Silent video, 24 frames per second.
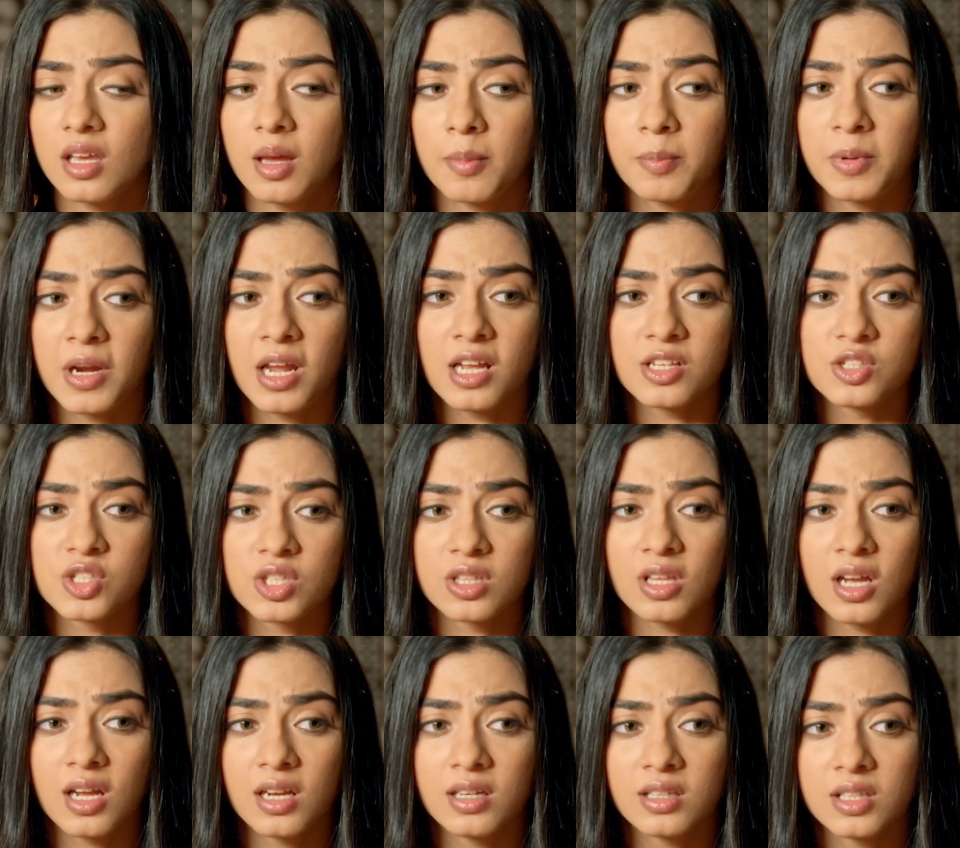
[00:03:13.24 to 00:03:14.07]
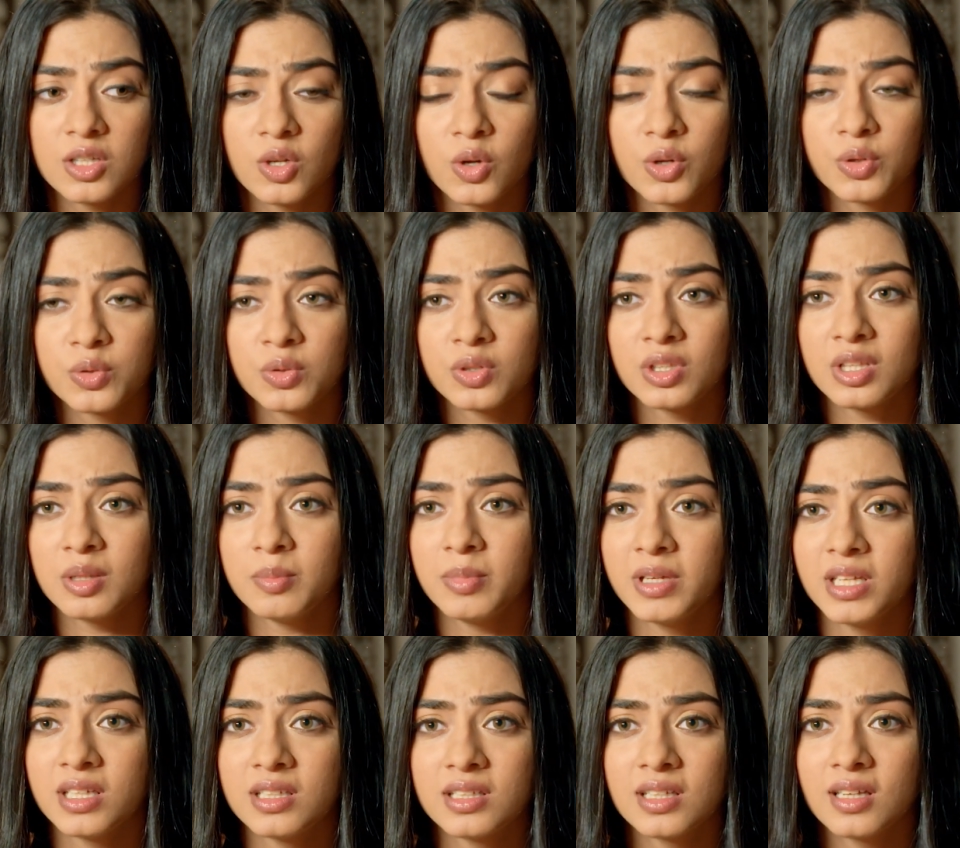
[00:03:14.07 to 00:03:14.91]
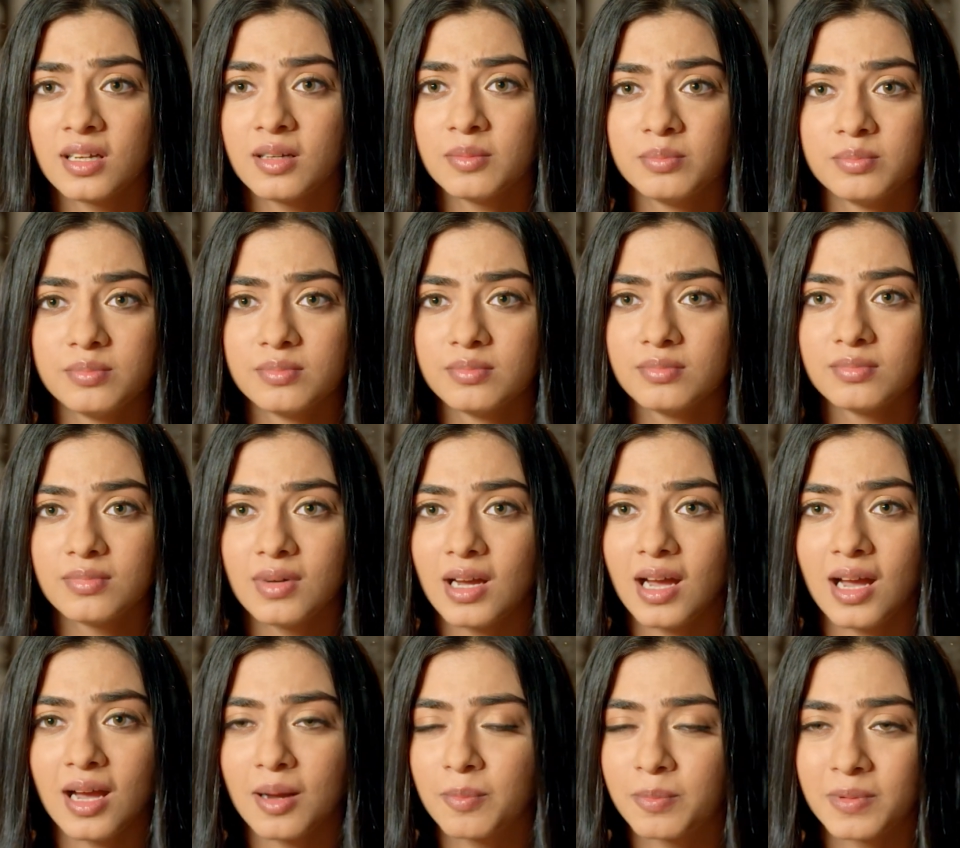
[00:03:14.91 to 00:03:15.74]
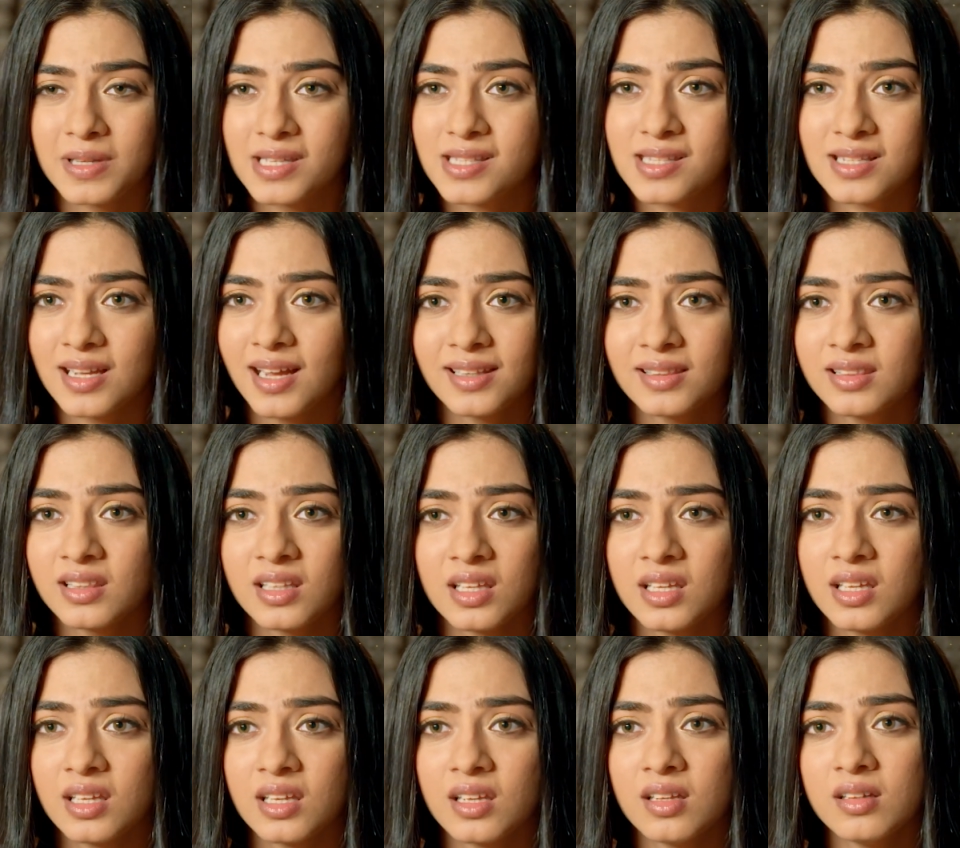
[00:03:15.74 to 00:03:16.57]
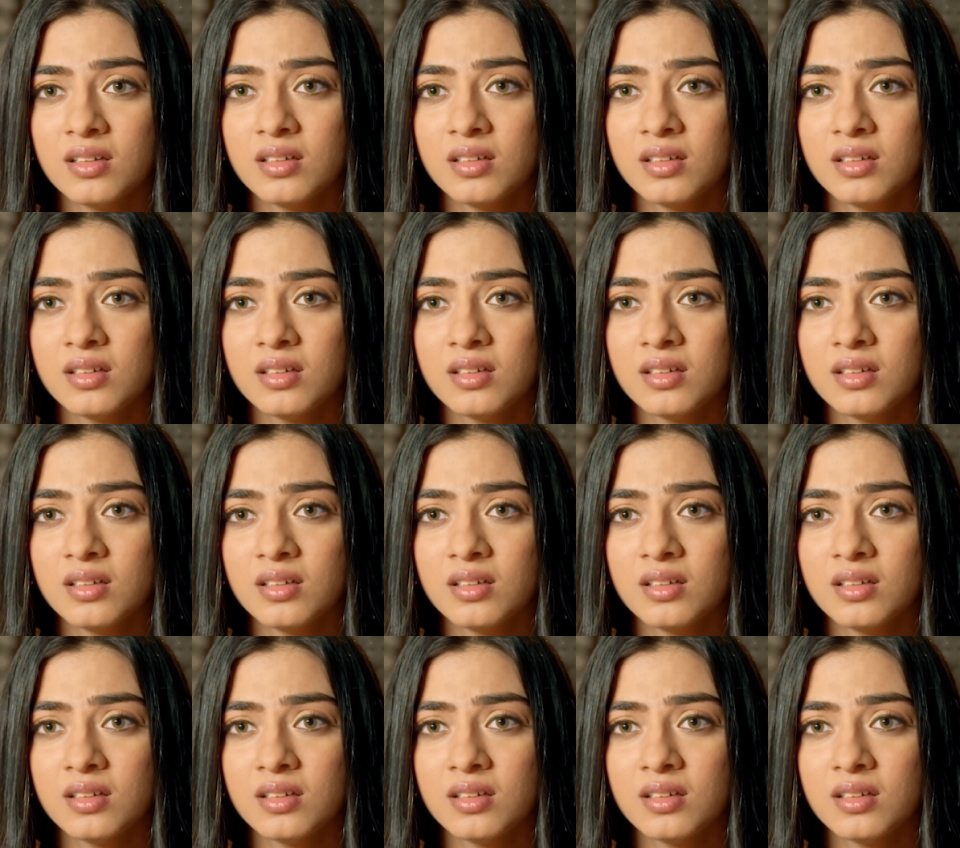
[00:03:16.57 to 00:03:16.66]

لأنه الخالة أبرجيتا وبناتها مو قاعدين معك